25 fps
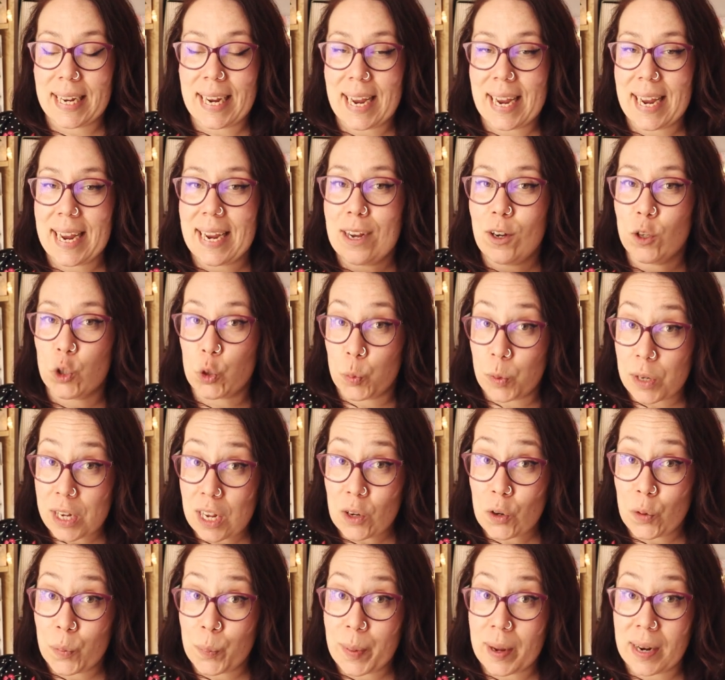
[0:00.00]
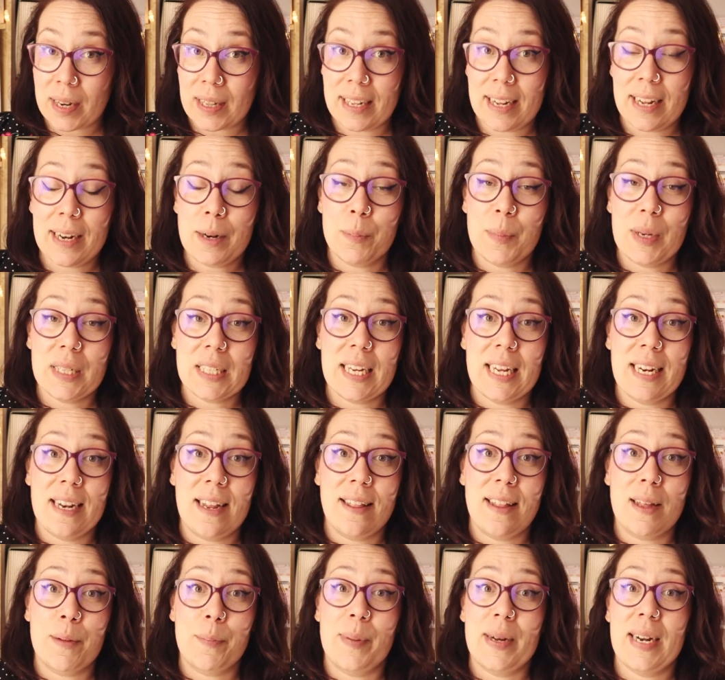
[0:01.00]
que os voy a compartir más que
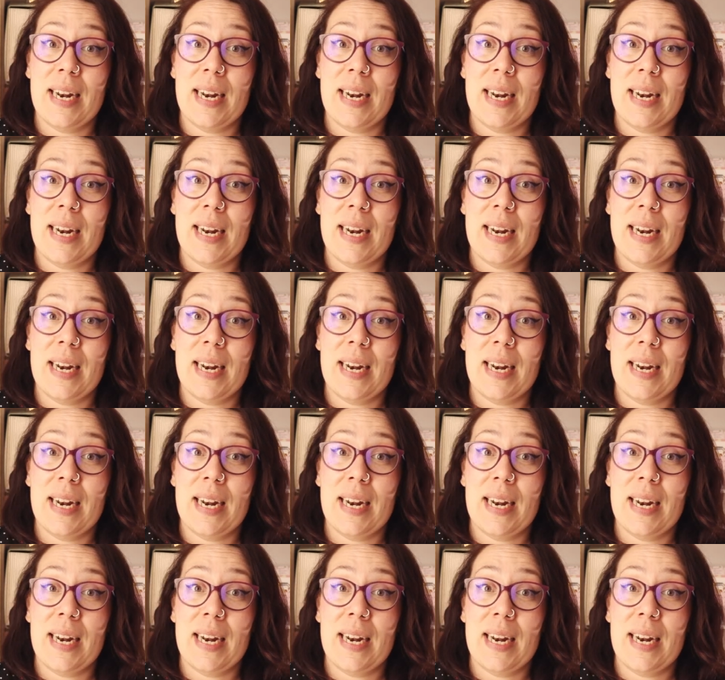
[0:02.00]
nada